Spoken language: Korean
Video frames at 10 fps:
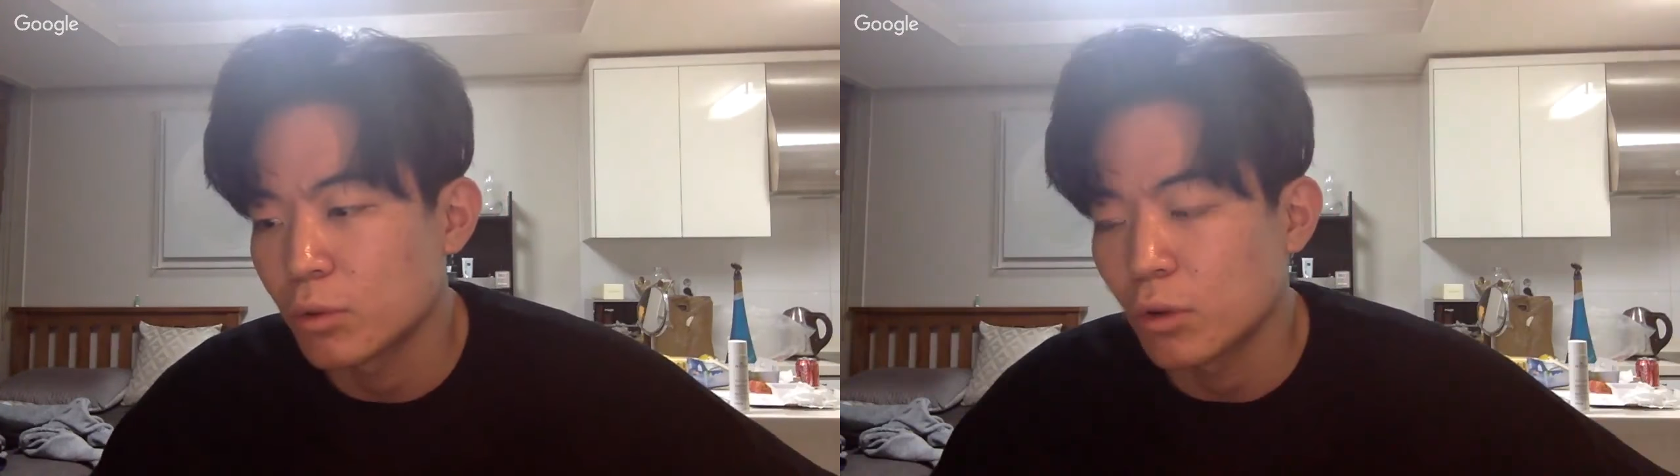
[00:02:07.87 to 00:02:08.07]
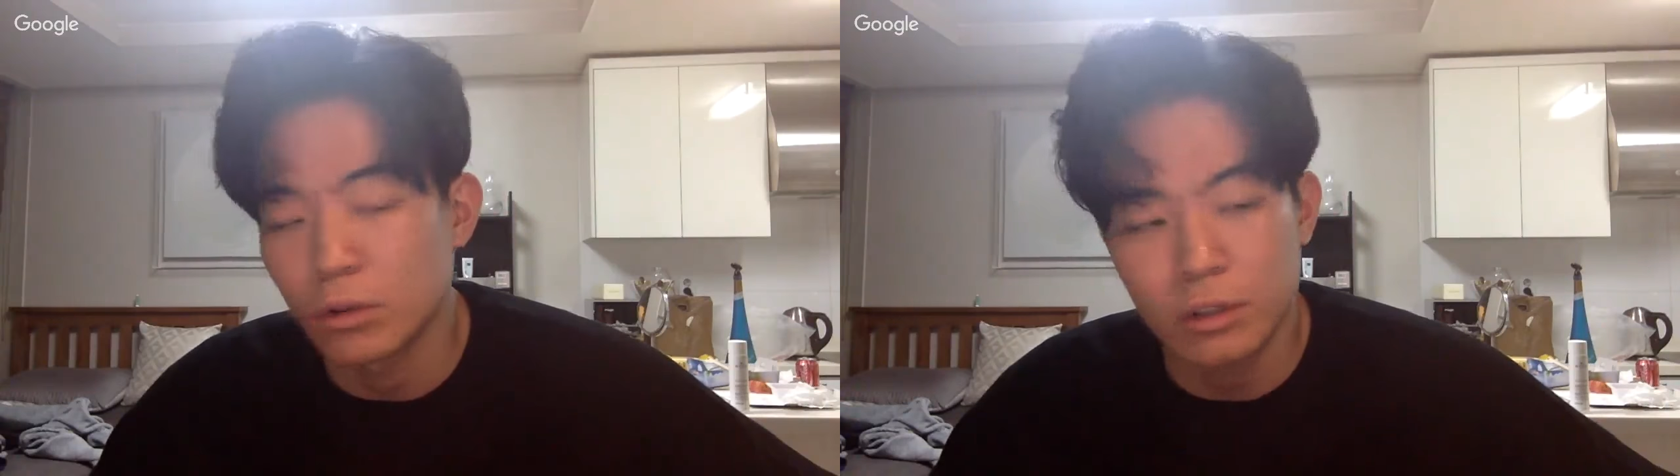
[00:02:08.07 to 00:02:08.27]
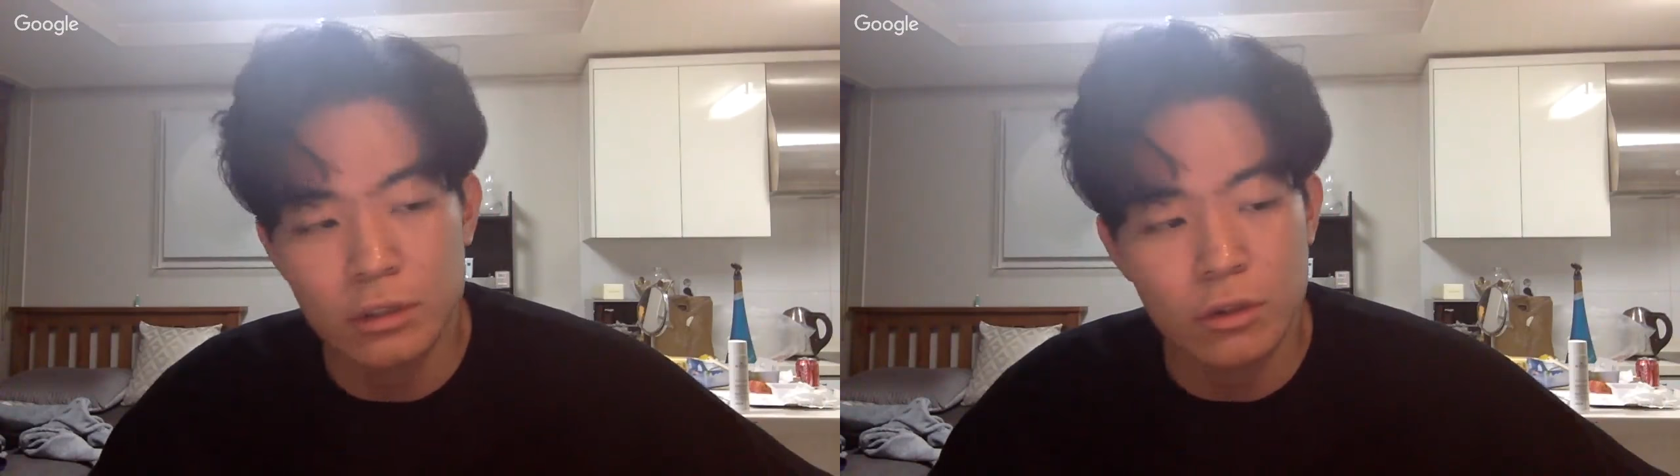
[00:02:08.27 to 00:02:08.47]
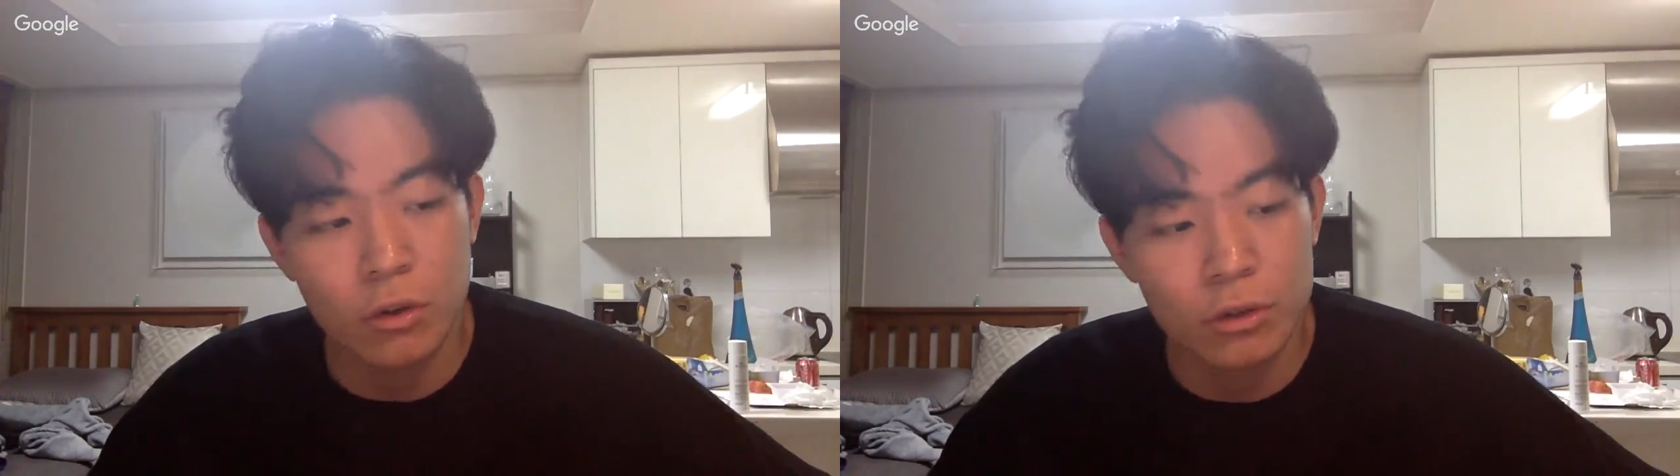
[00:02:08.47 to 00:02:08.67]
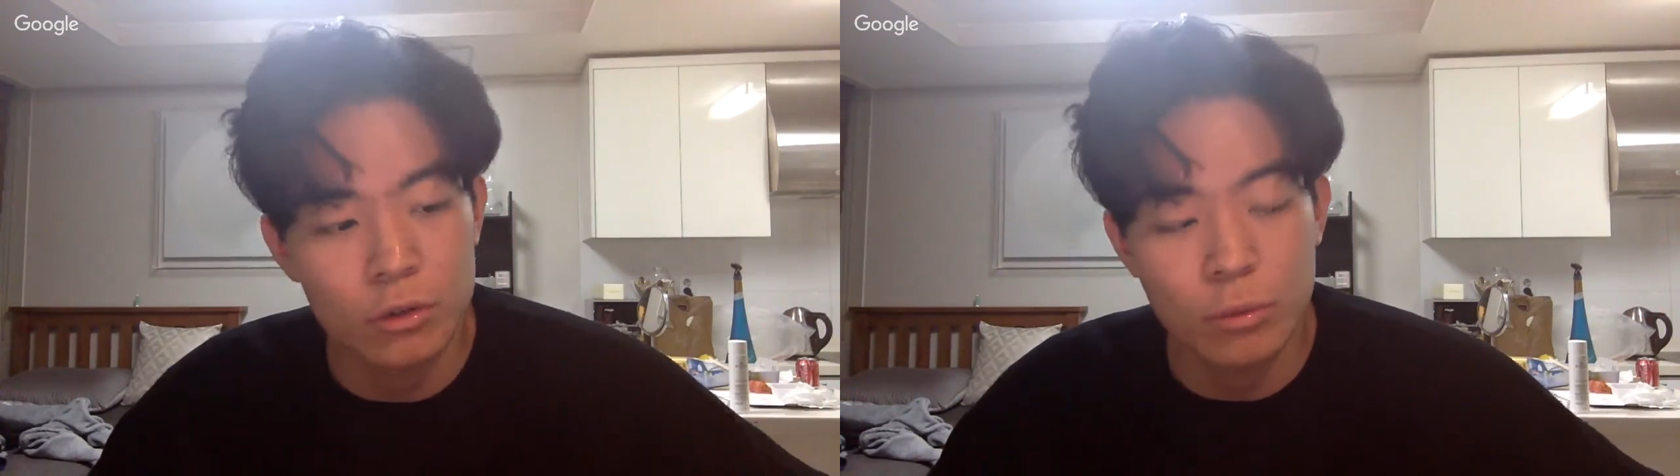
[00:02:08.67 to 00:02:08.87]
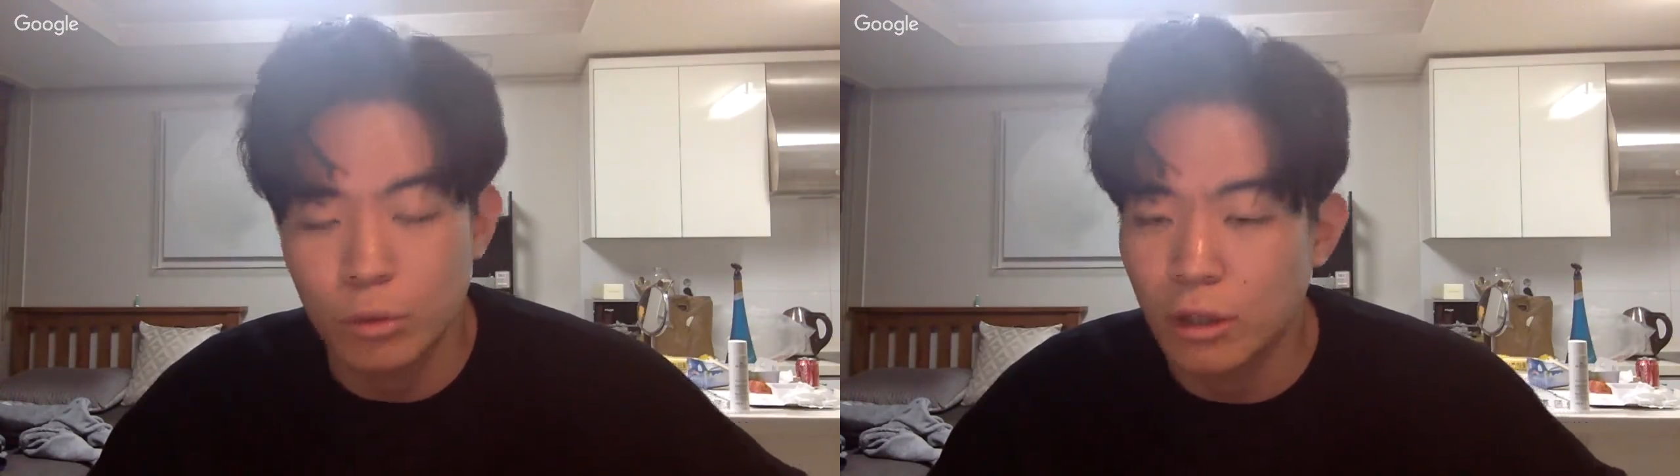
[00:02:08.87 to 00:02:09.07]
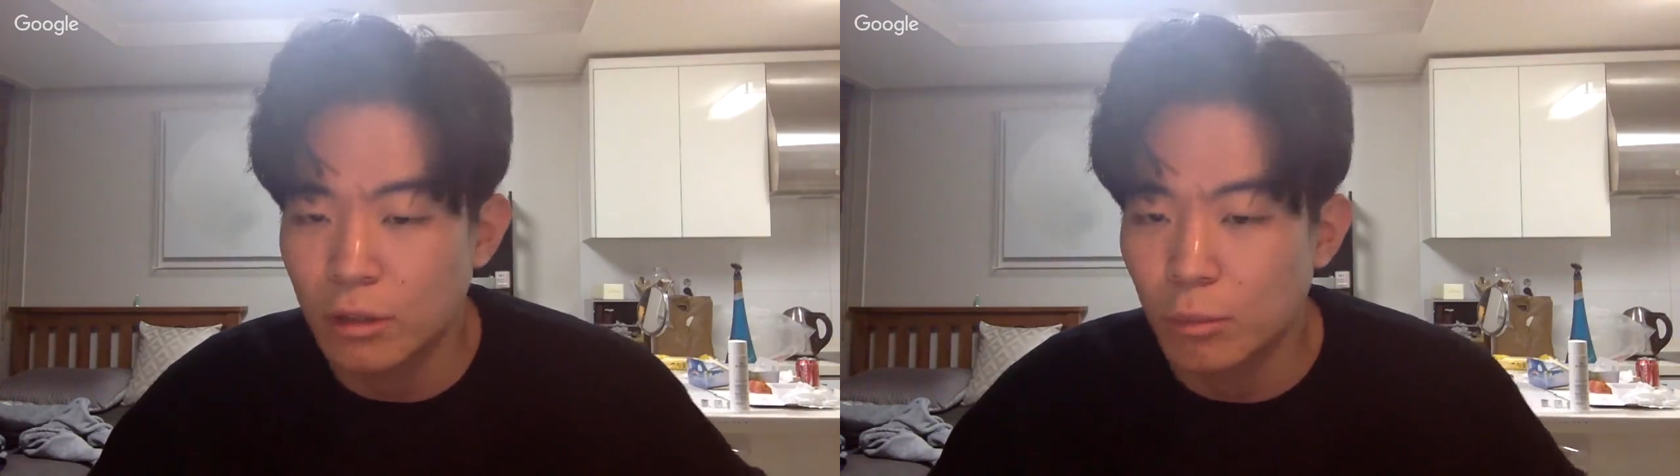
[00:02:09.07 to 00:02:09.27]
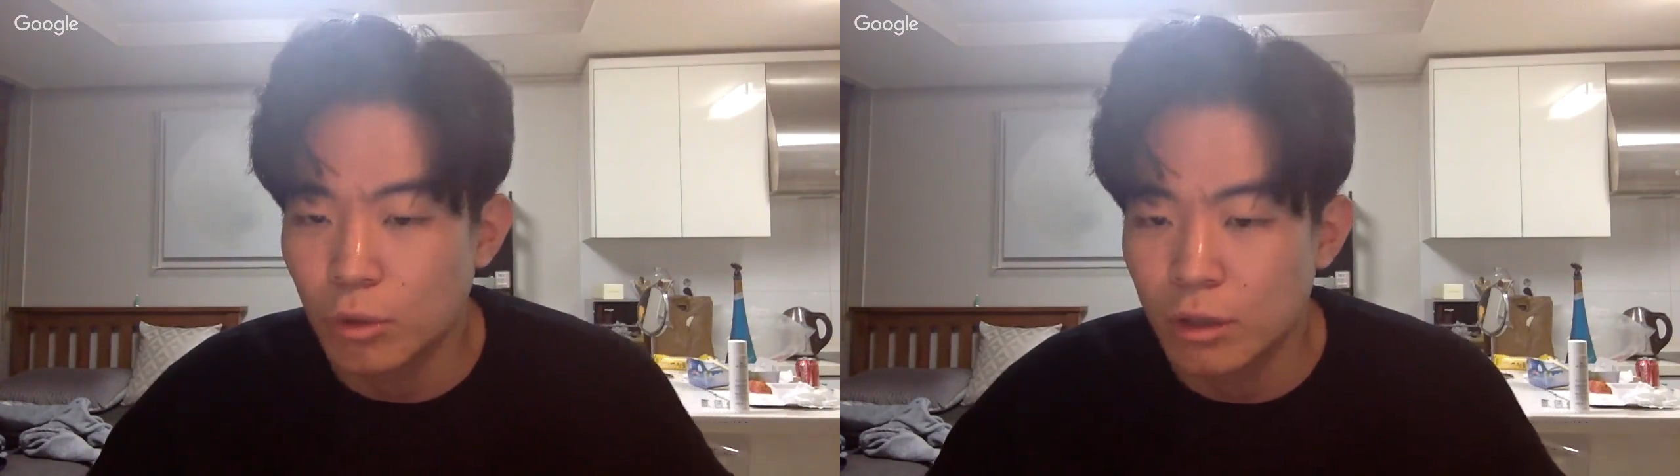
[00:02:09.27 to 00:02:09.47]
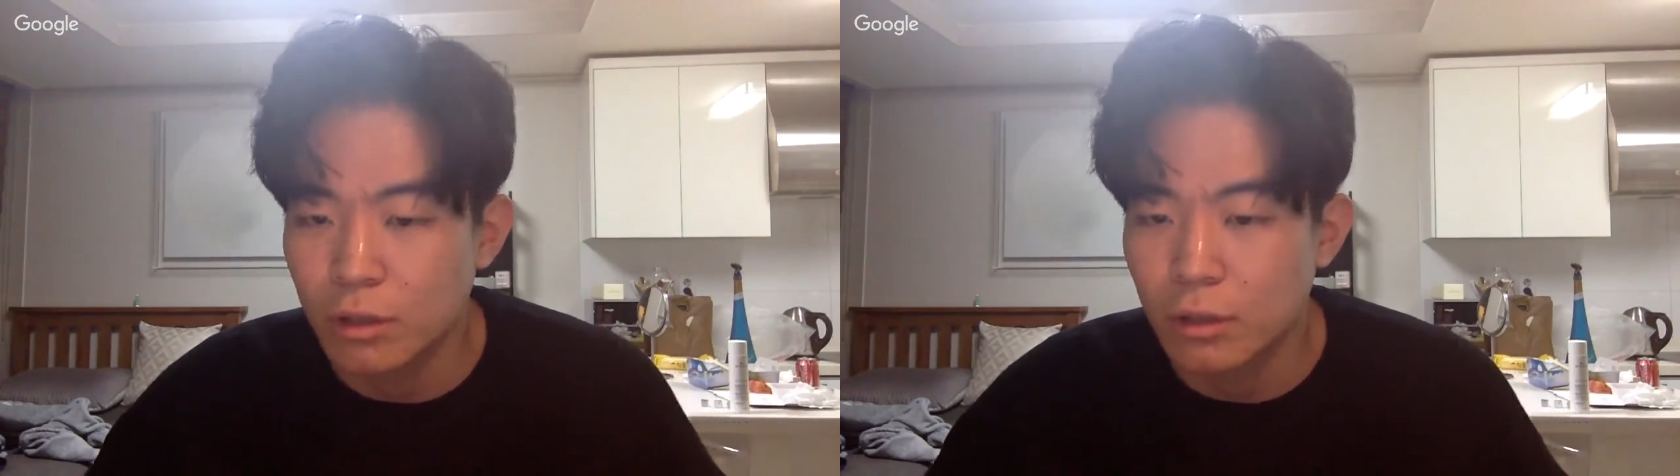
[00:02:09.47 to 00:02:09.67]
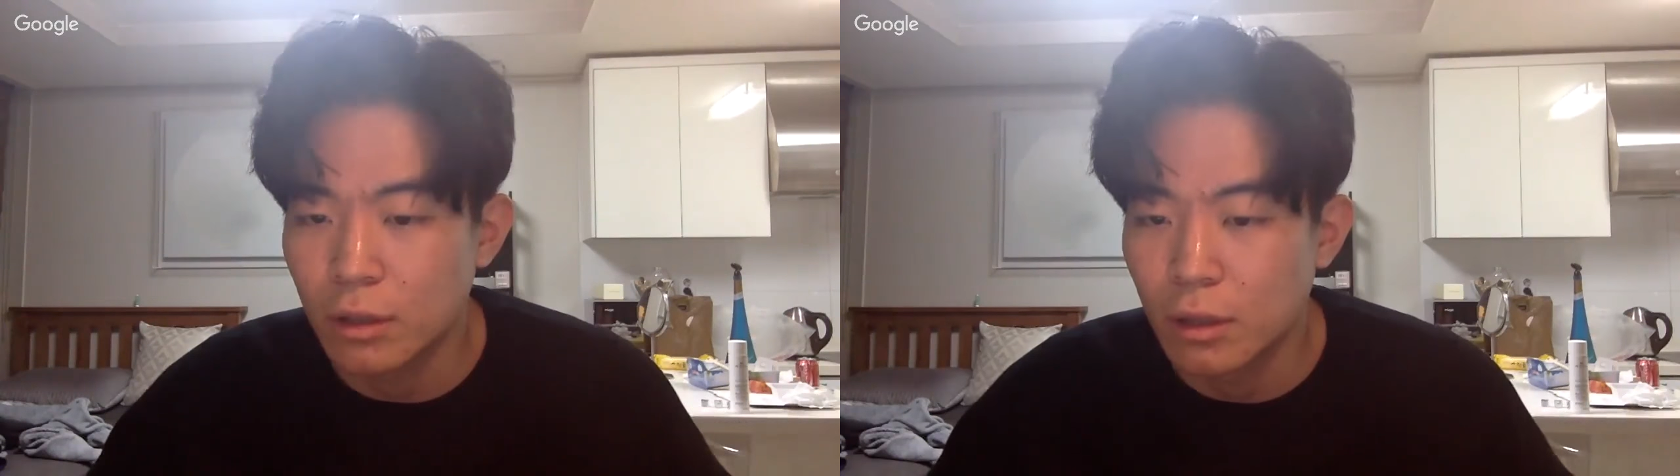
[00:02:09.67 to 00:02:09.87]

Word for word: 어디서 어디로 보내든